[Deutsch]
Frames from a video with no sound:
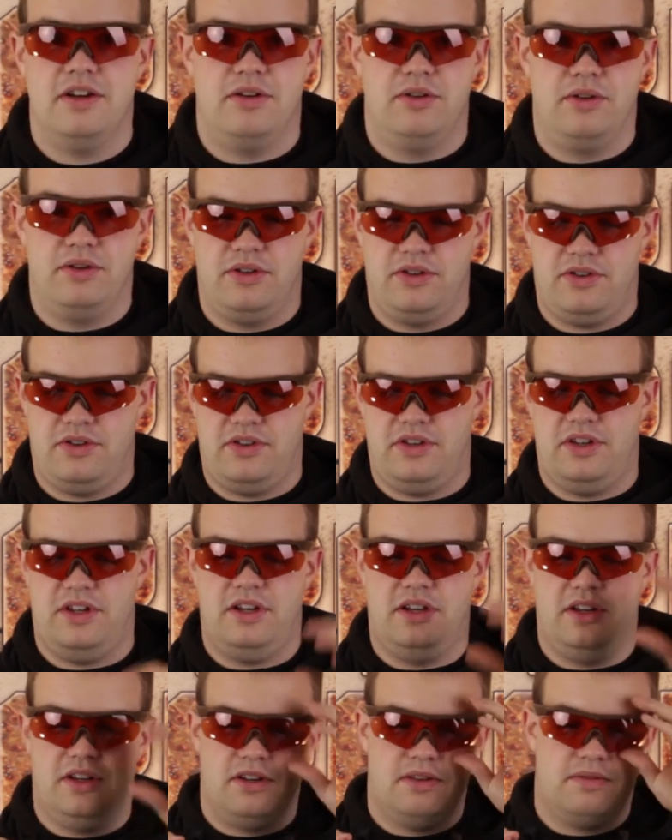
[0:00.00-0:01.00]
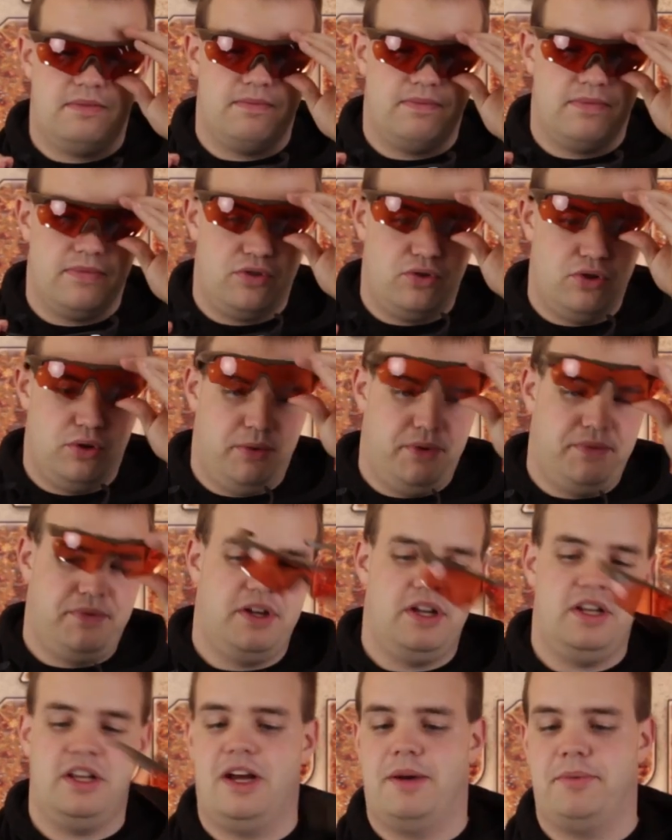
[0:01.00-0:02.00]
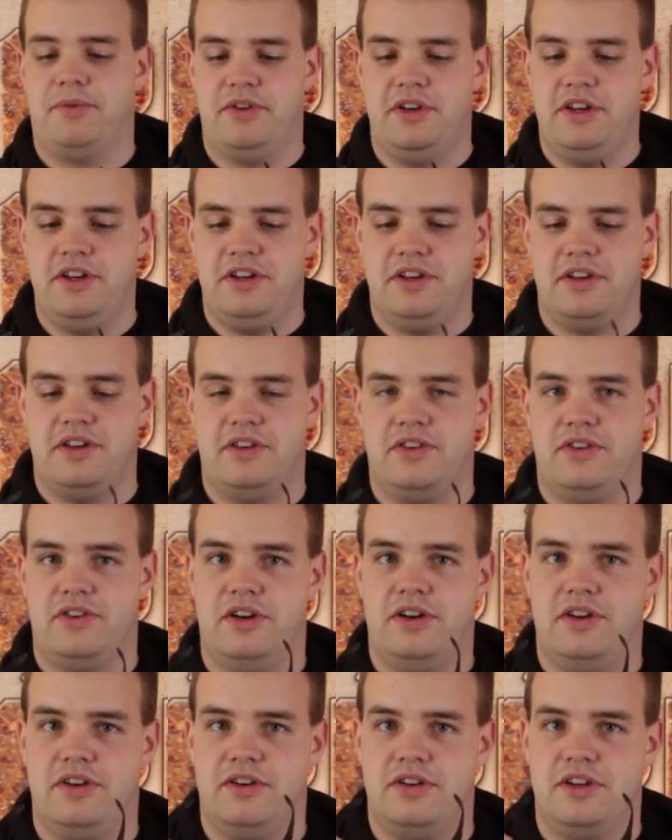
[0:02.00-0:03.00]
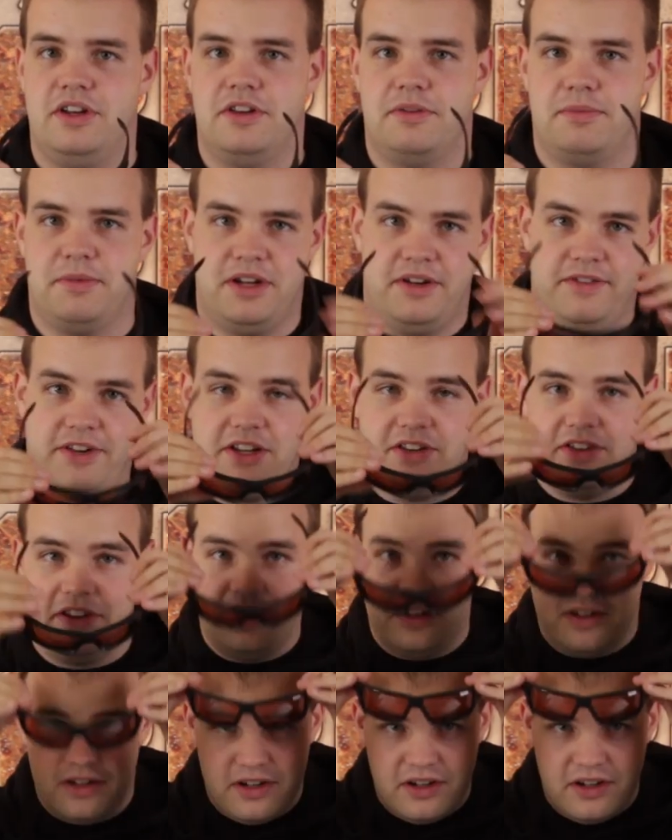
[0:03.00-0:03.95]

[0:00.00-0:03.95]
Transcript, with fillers: und die Turbofan gab es nicht. So, und jetzt mal der Wechsel.